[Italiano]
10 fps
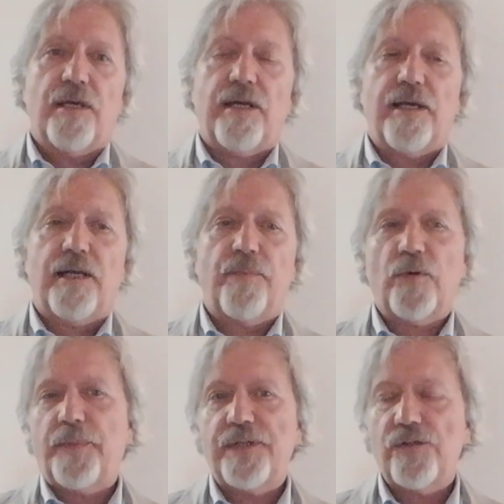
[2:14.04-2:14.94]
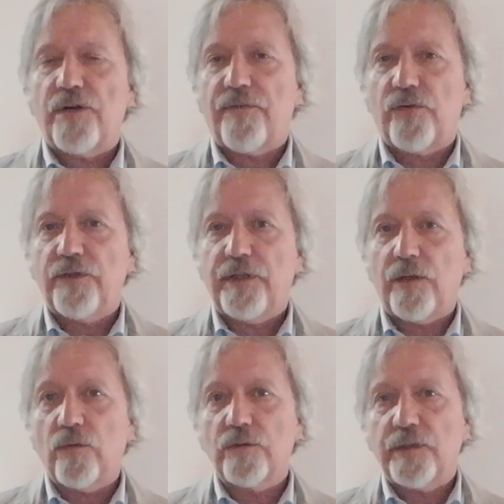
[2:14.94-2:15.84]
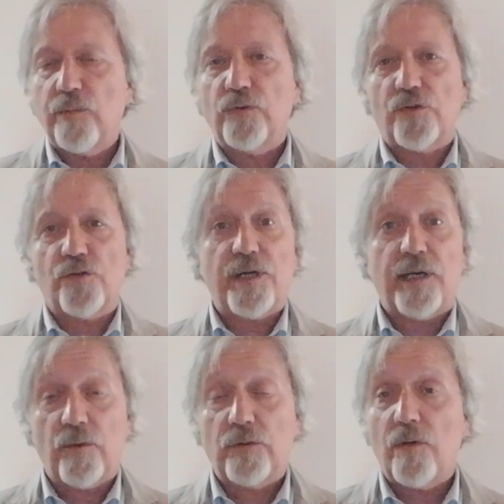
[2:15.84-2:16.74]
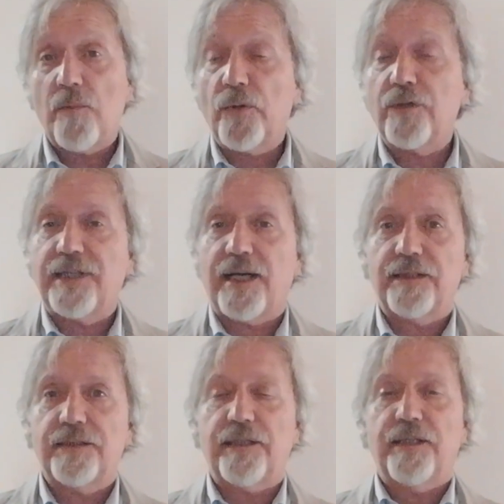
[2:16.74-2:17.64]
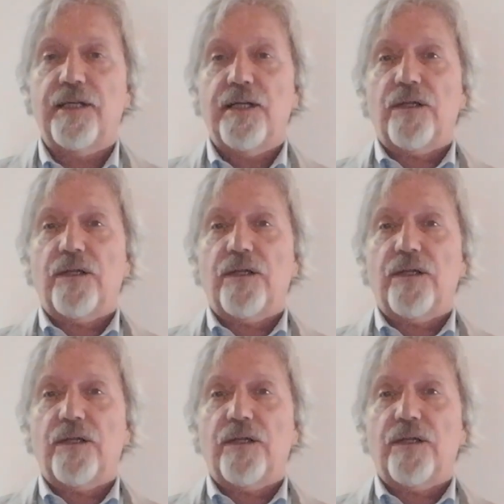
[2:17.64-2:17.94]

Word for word: eh, la propensione a fornire un contributo sociale molto importante